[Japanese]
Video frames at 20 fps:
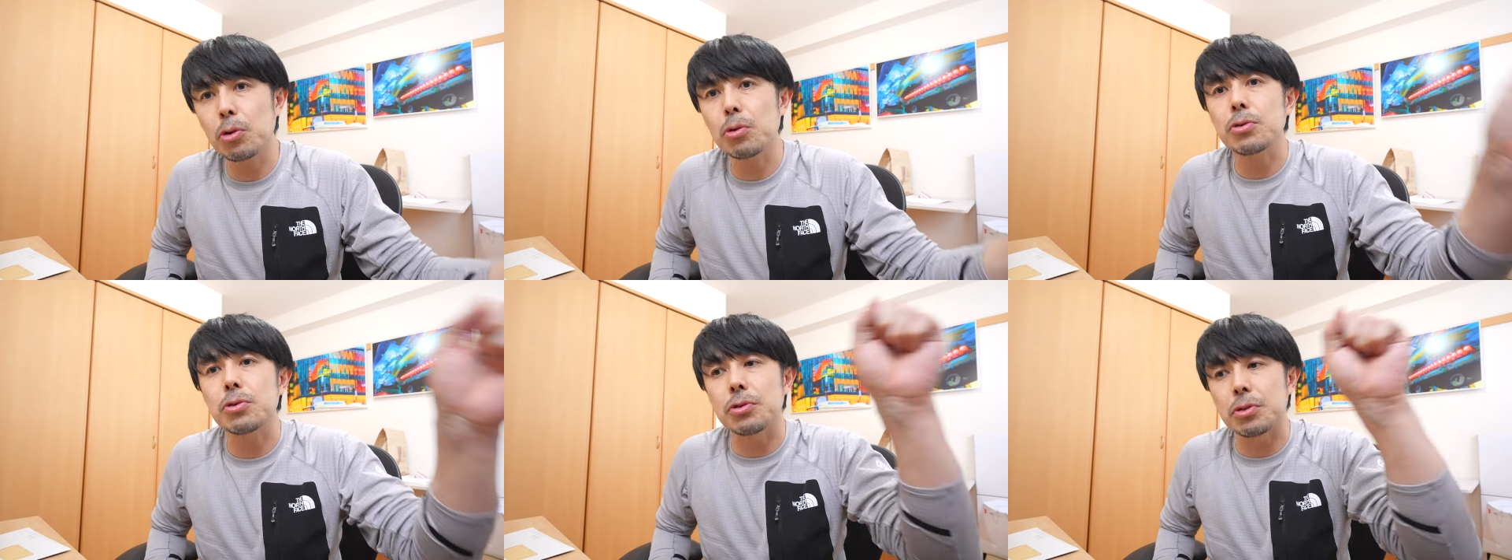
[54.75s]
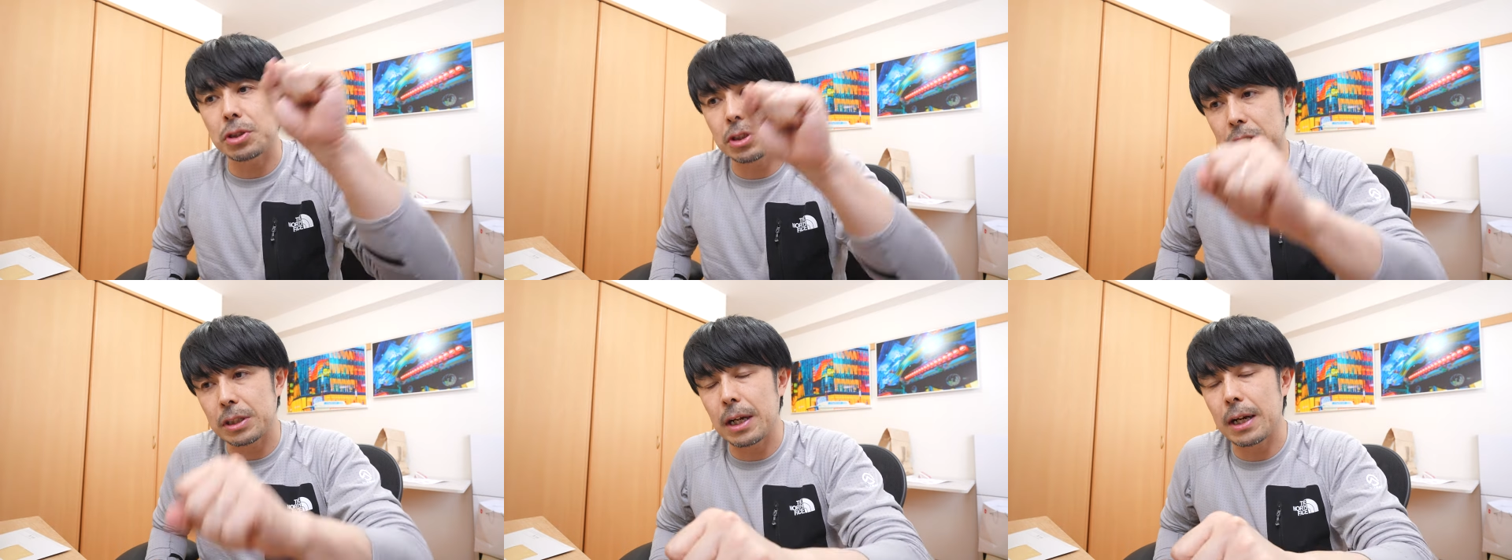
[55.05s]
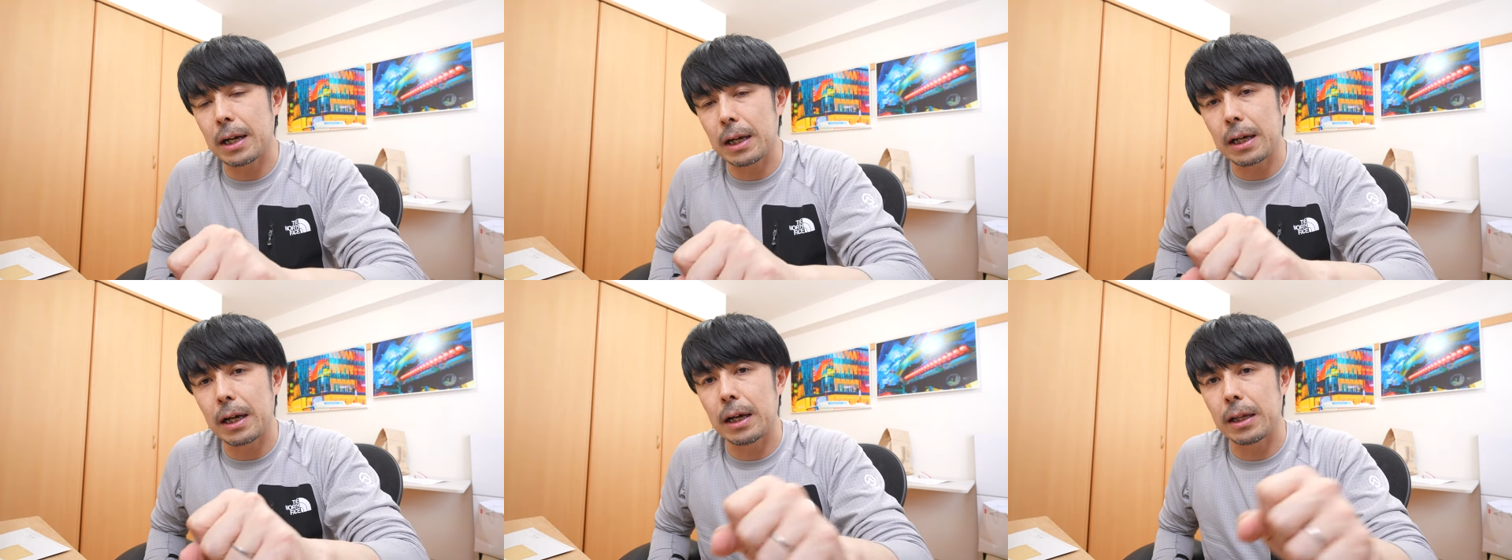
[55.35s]
供給し
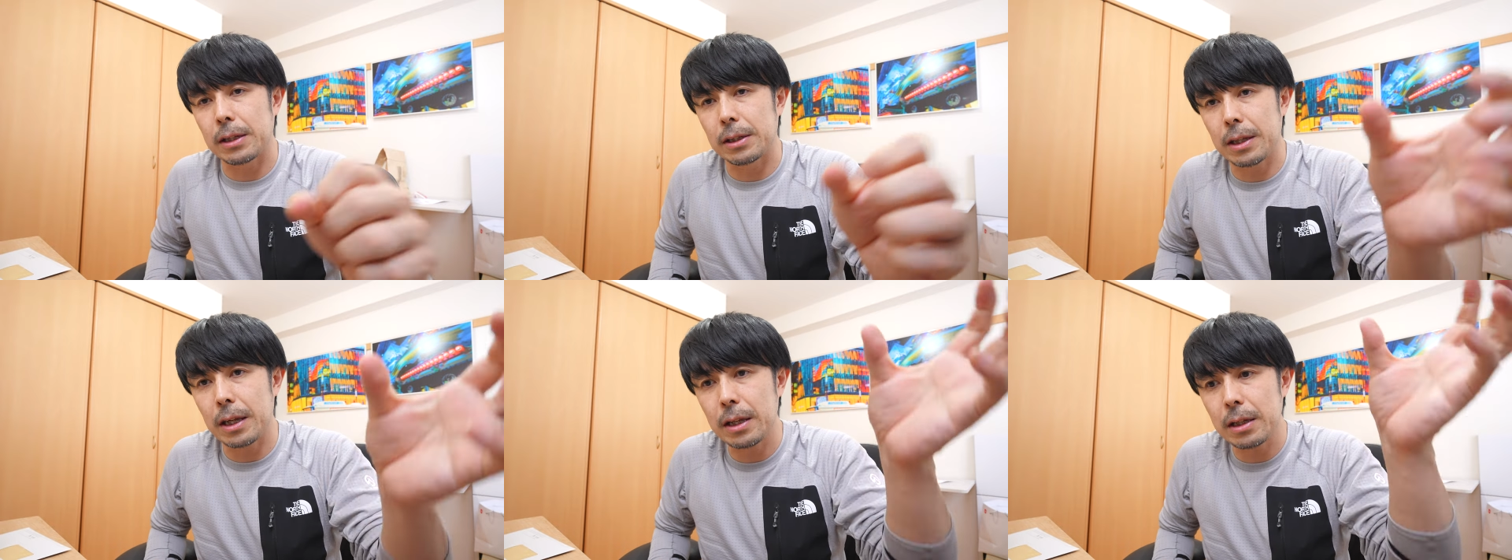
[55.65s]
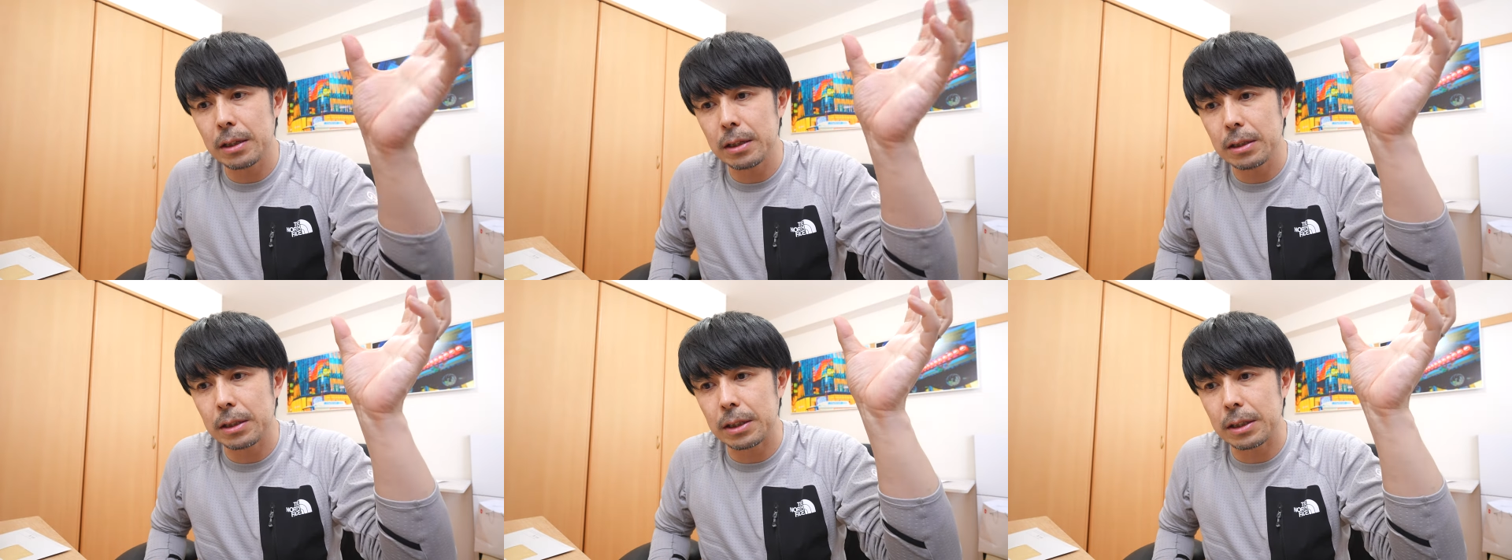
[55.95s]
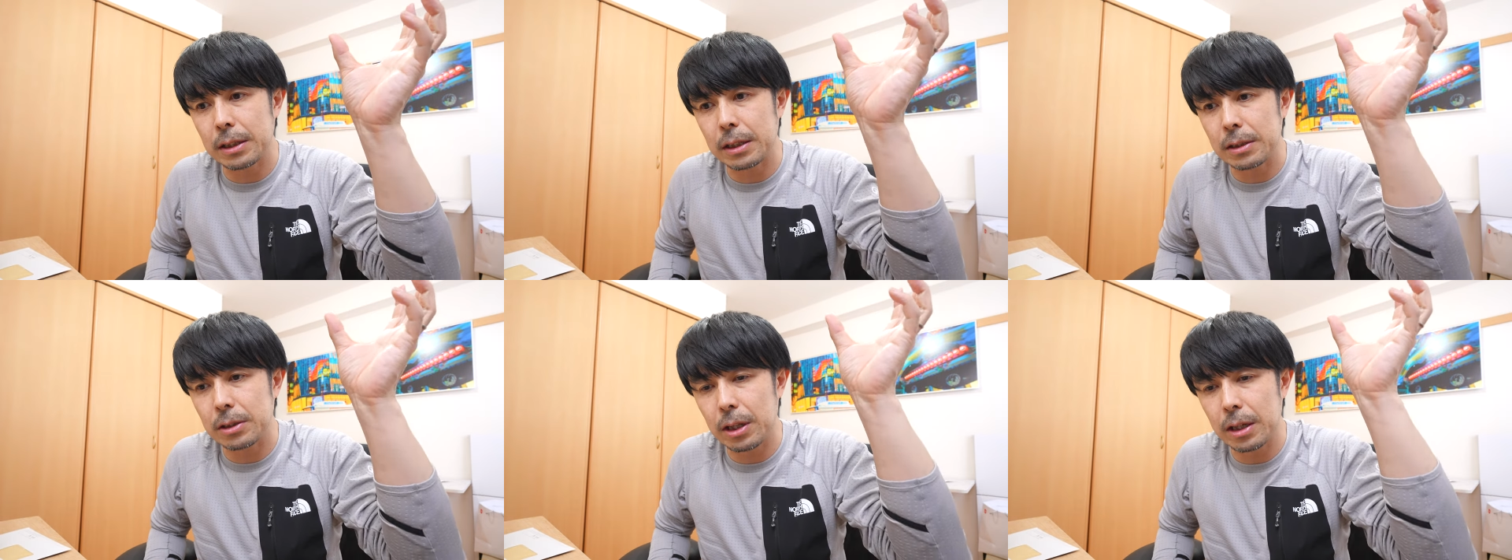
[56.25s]
ながら、電
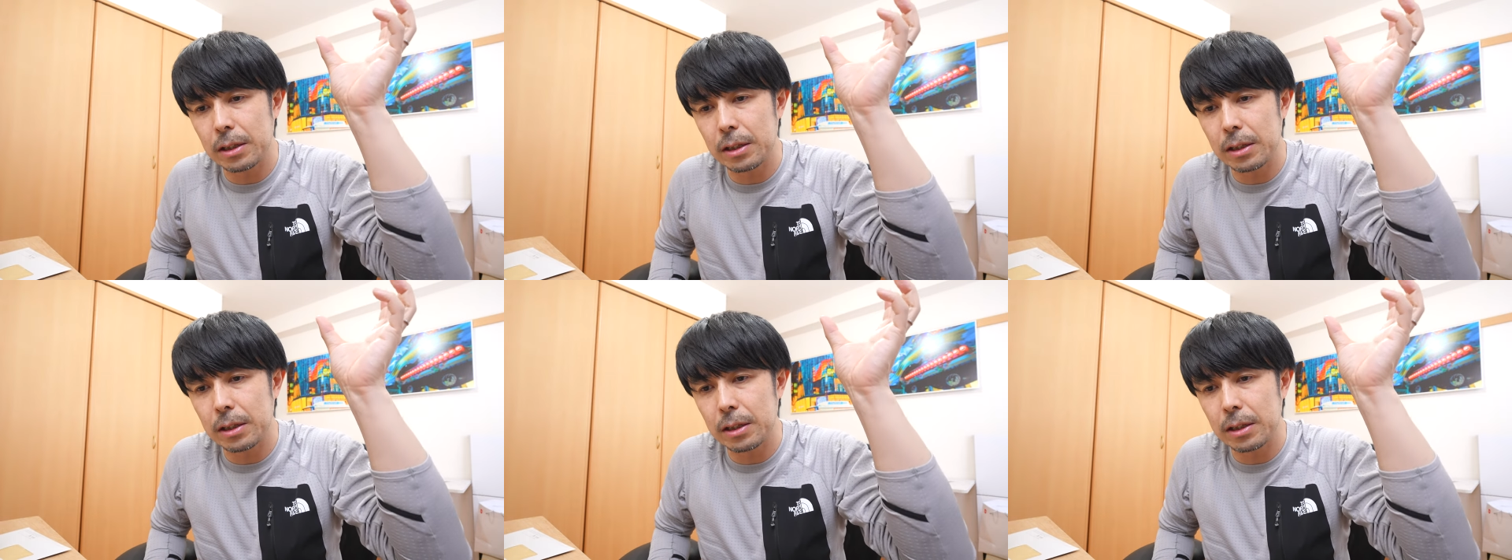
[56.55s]
気